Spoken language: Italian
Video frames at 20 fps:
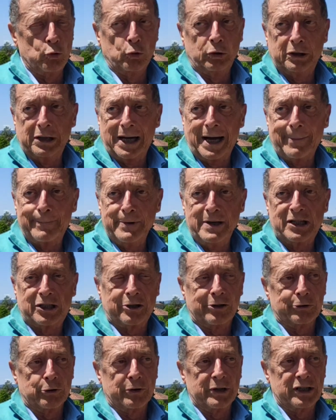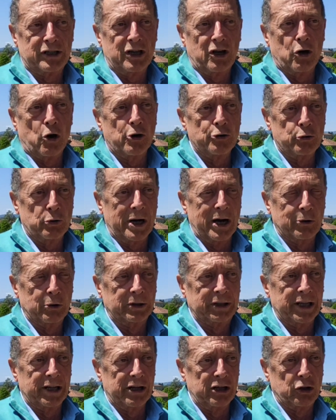tutti capiscano che si coniuga
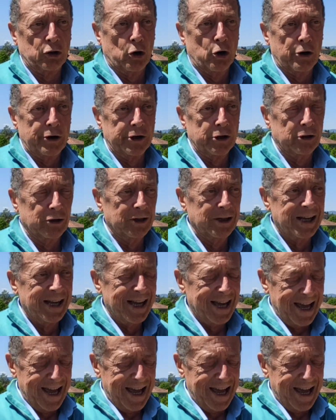col territorio